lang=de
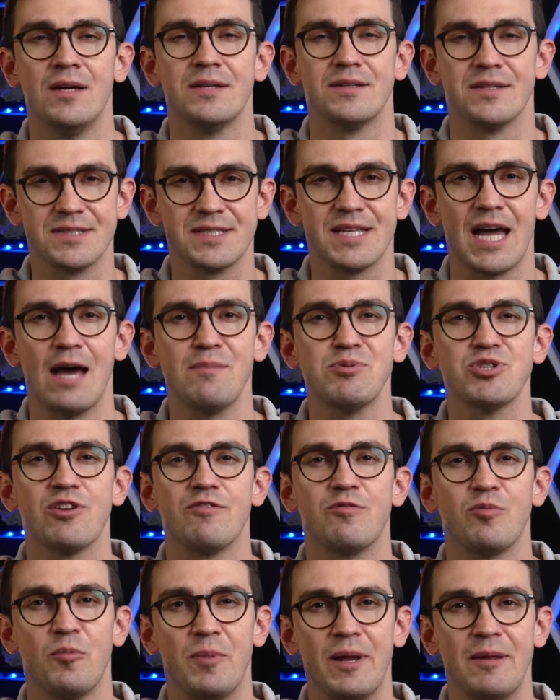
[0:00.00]
Das
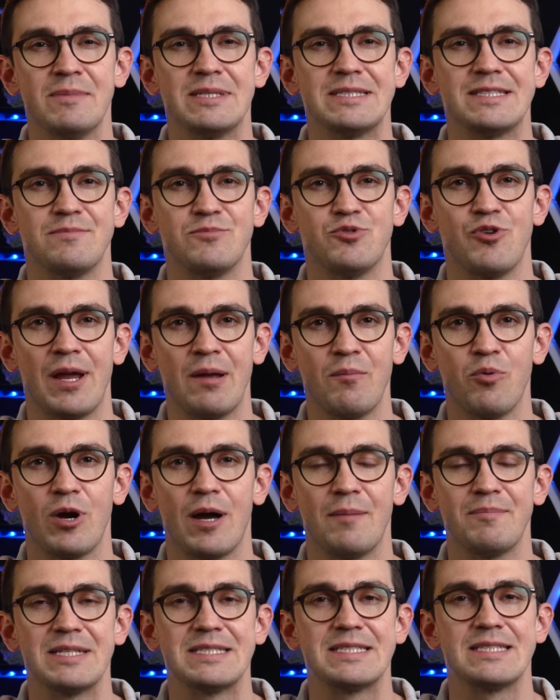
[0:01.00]
Treibstoffproblem ist im
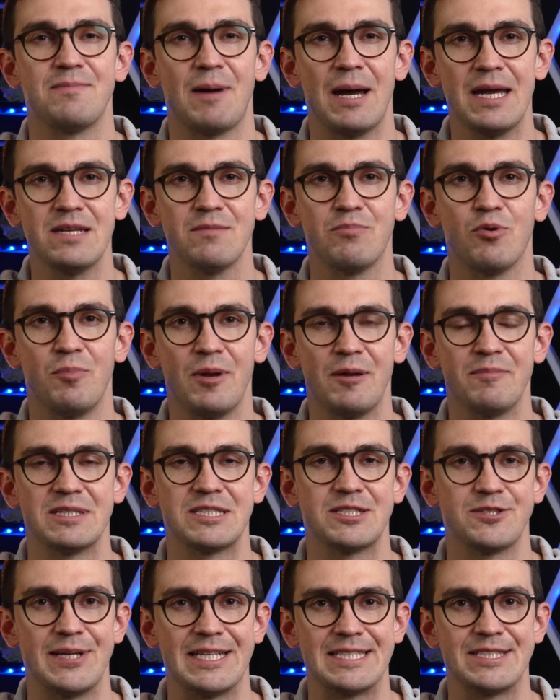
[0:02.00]
Dragon-Programm das zweite Problem,
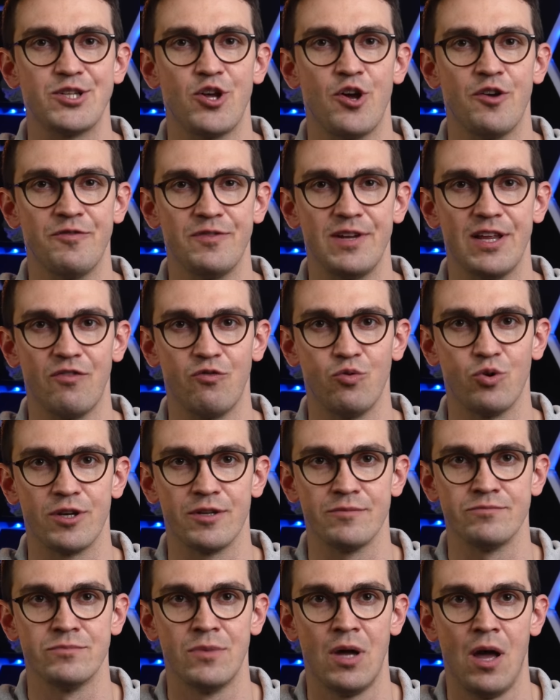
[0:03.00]
das zuletzt öffentlich
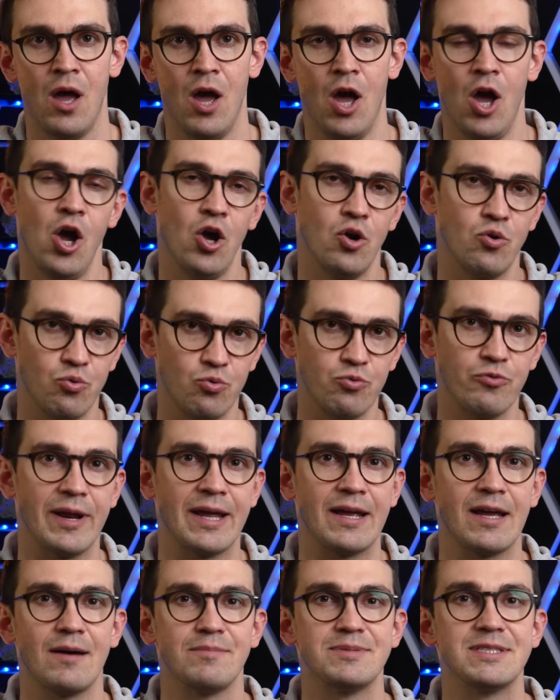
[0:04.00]
wurde. Crew
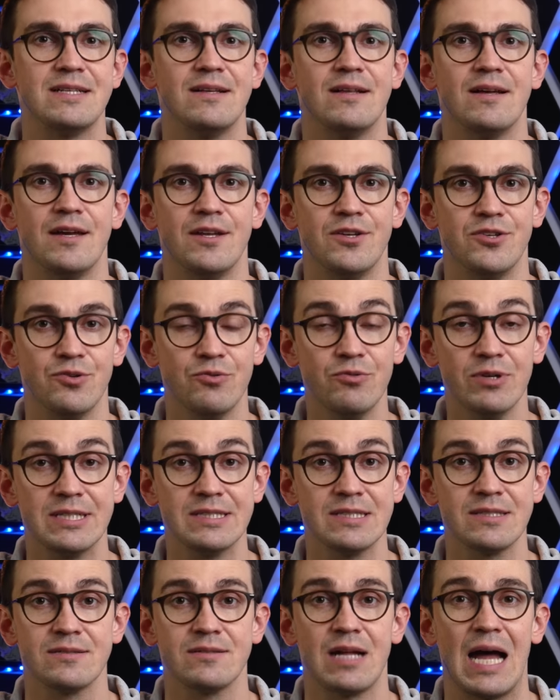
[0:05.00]
Dragon-Kapsel
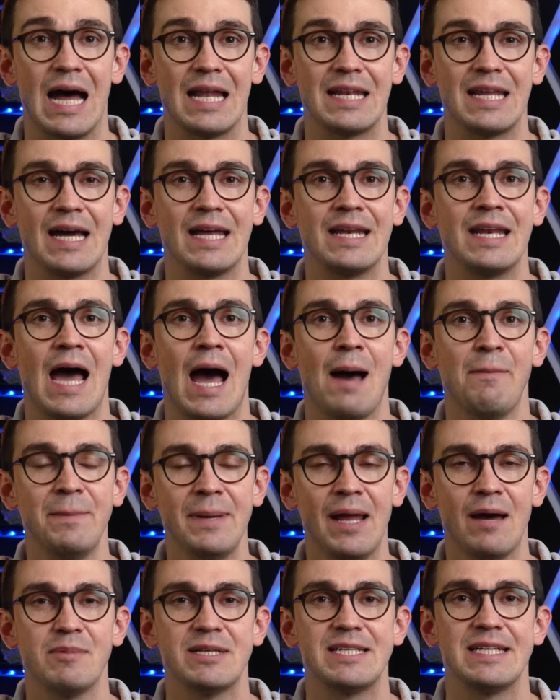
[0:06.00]
Endurance hat einen
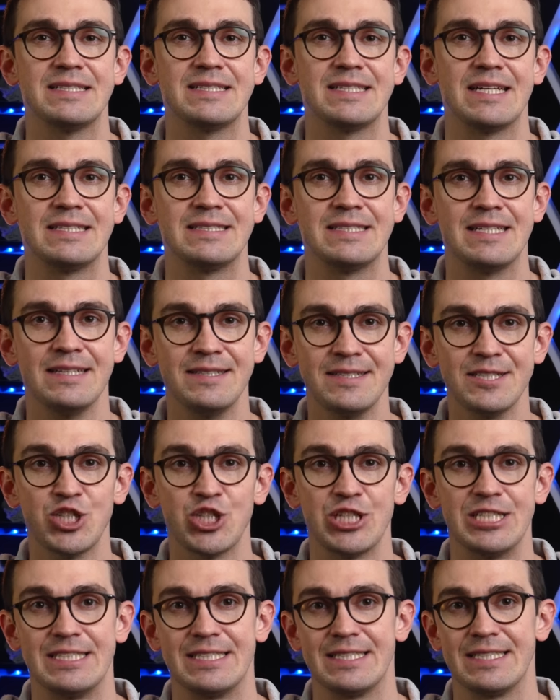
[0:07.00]
Abnahmetest seines
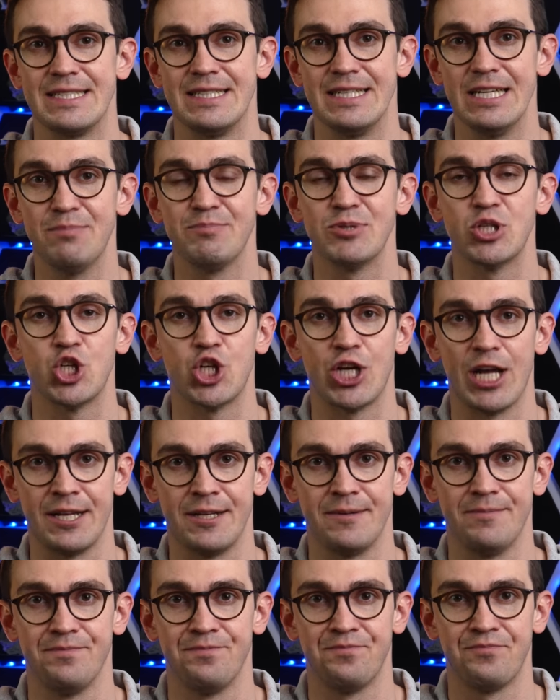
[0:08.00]
Hitzeschilds nicht bestanden.